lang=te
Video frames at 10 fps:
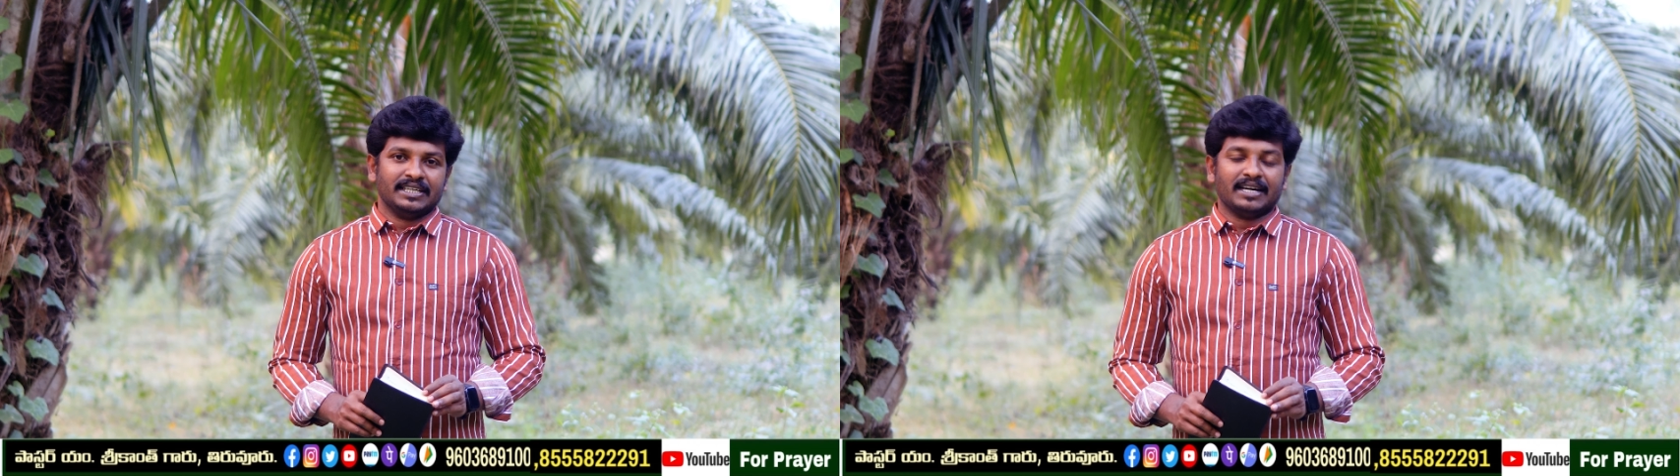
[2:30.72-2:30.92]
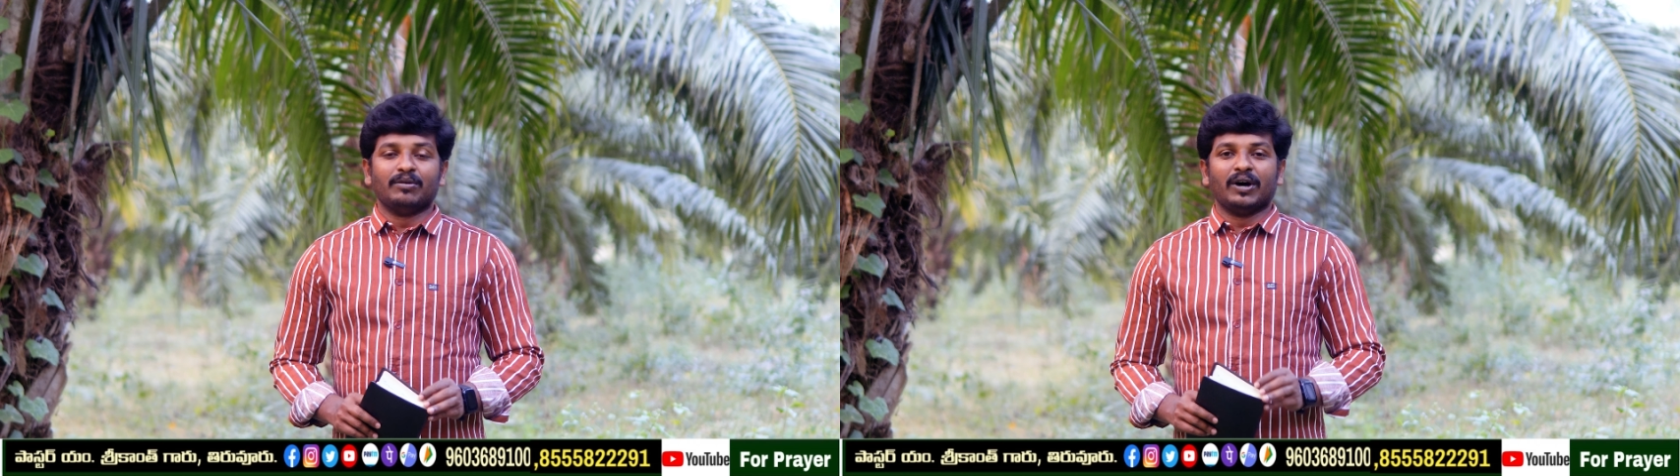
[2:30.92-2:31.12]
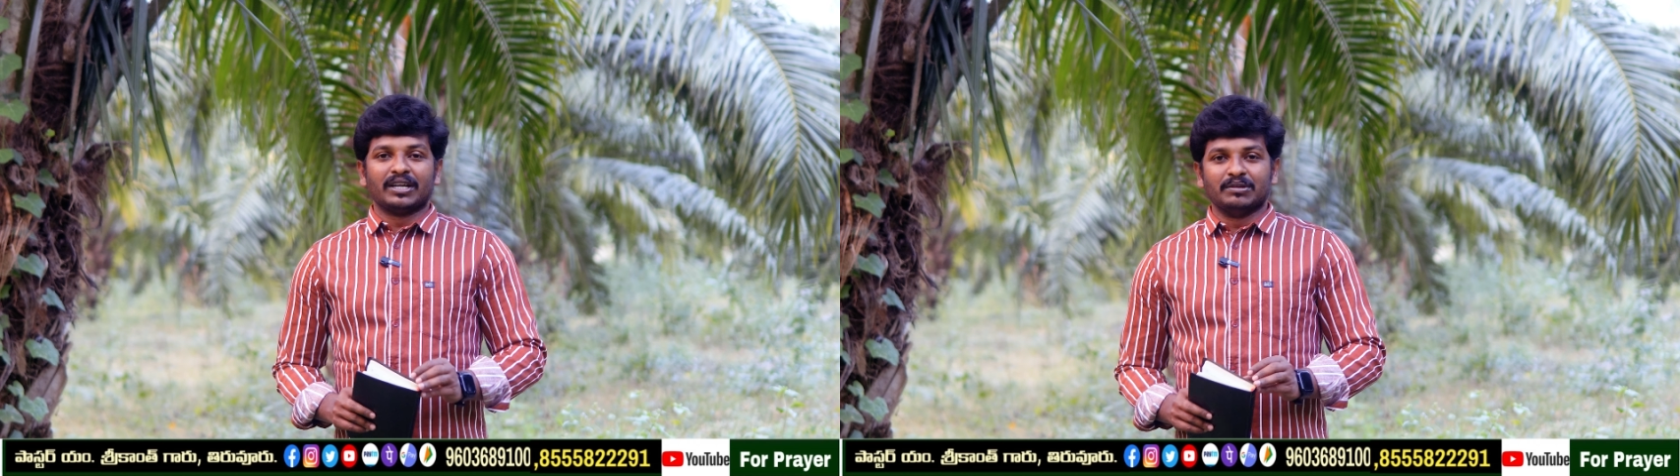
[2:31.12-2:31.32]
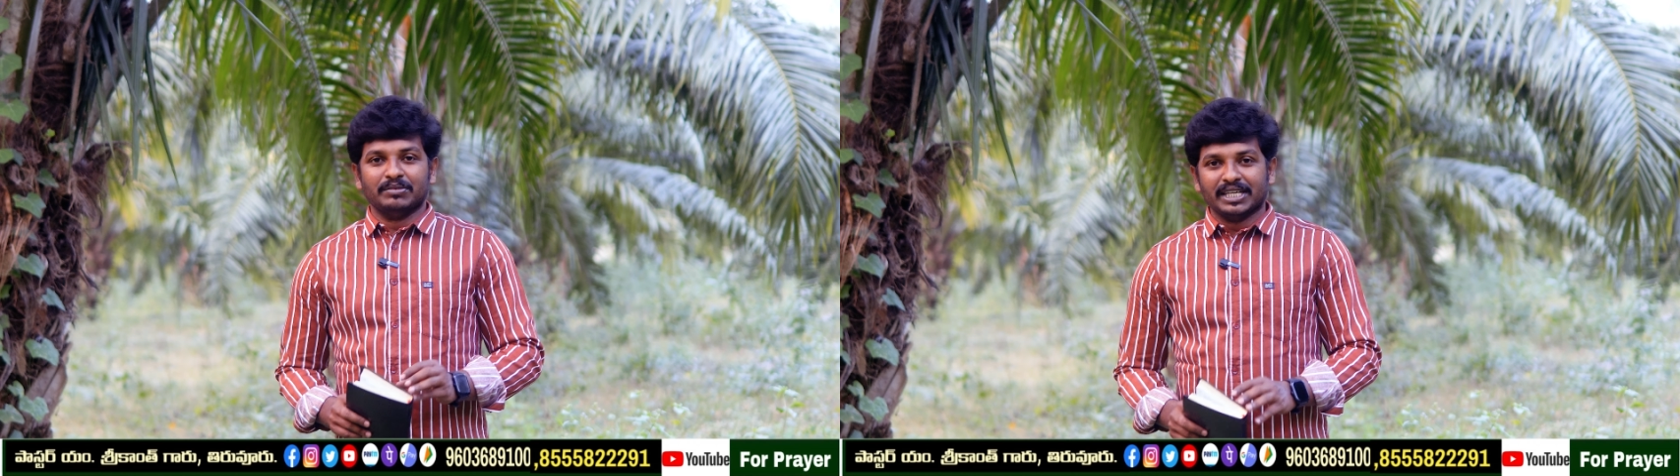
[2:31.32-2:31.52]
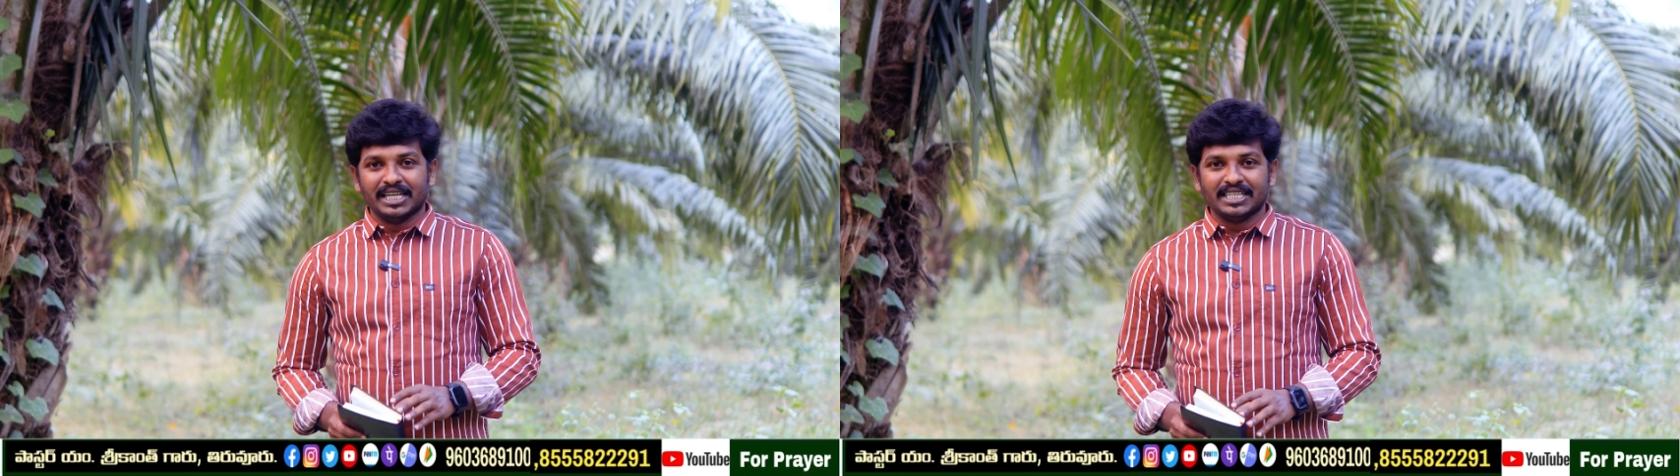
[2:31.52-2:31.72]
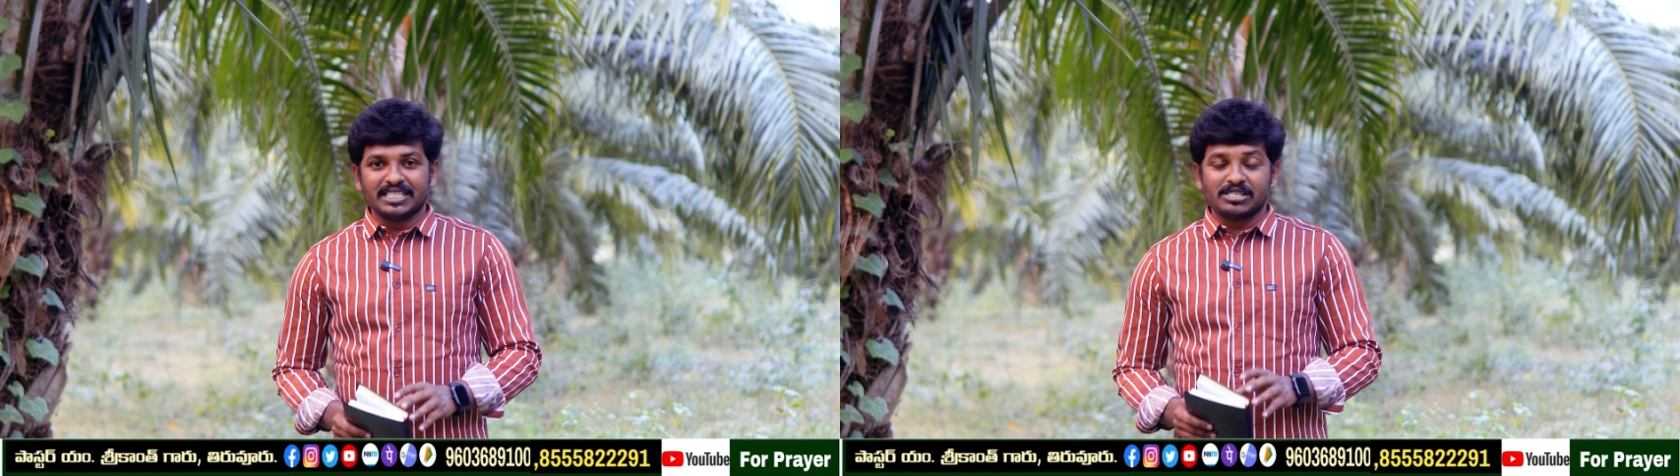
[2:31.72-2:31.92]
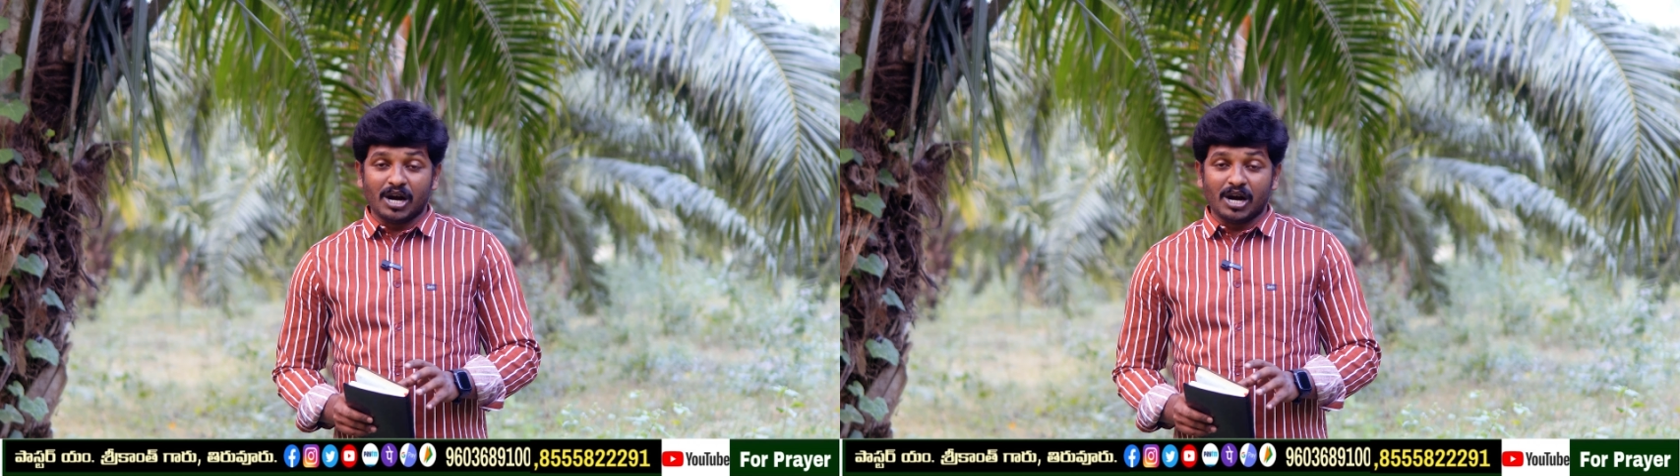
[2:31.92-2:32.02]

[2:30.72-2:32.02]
ఇంకా వారికి మిగిలేది